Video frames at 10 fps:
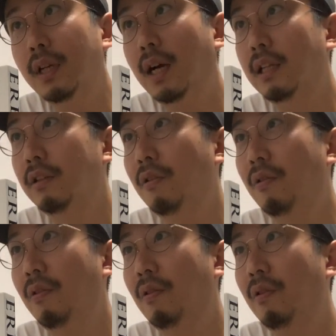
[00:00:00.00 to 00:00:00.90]
あ
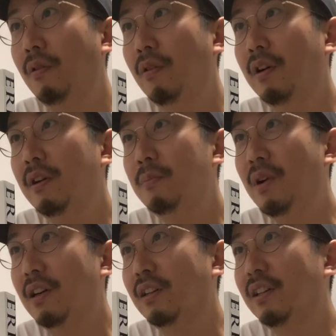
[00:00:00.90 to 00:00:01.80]
の
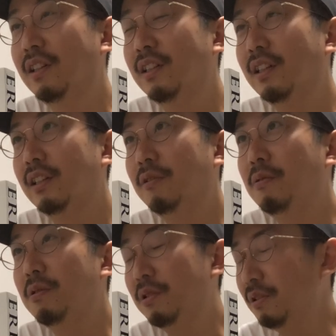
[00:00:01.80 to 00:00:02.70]
まあ、
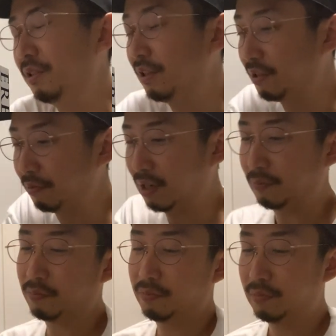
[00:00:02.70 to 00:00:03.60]
ここ数日は、
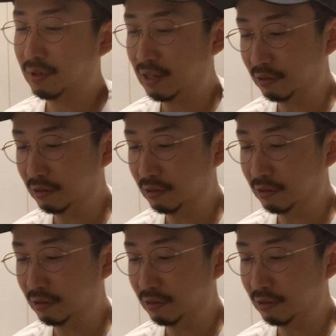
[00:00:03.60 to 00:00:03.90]
あ